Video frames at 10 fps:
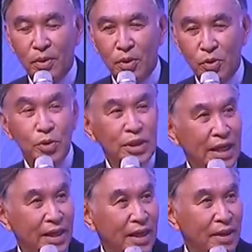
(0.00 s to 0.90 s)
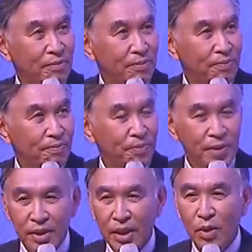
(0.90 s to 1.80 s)
หดหู่ใจนะครับ
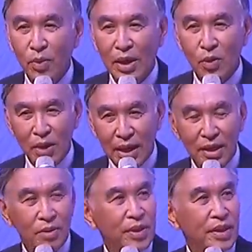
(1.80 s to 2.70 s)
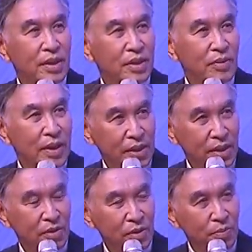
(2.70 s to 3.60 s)
แต่ว่าโอกาสเรามีเยอะ
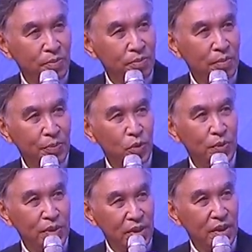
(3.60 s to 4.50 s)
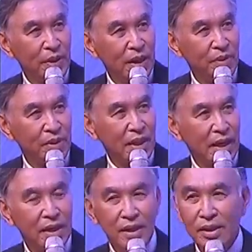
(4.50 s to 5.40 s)
ที่เราต้องปรับตัวประสิทธิภาพต่า
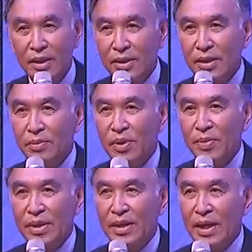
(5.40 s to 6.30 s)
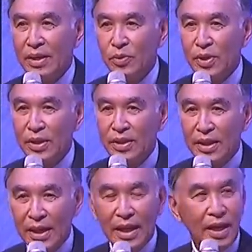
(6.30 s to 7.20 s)
งๆซึ่งมันไม่ใช่อยู่ที่
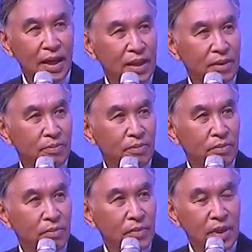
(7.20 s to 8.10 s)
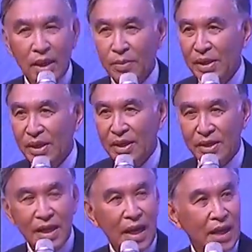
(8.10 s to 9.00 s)
ใช้แรงงานนะเราไปกรีด
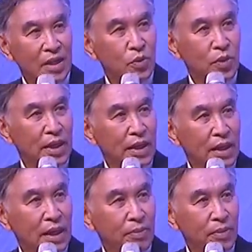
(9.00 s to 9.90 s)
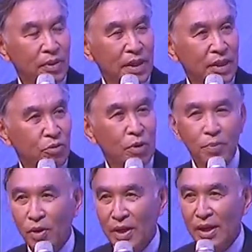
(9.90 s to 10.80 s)
ยางอยู่เงี้ยนะครับเรายังหิ้วกระ
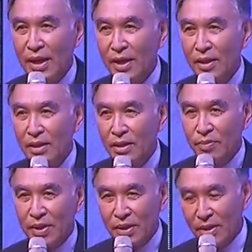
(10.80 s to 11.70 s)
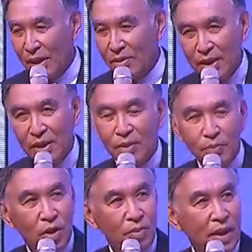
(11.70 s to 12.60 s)
ป๋องเล็กๆไปเอาทีละกระ
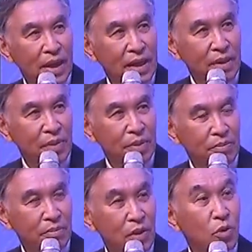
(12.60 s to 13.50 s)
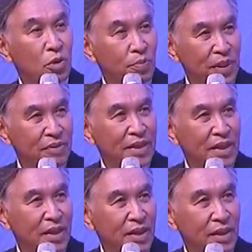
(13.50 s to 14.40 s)
ป๋องมาเนี่ยมันคงต้องเปลี่ยนวิ
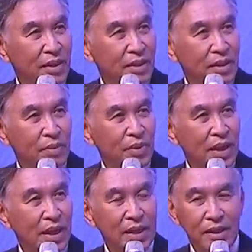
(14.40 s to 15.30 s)
ธีทำยังไง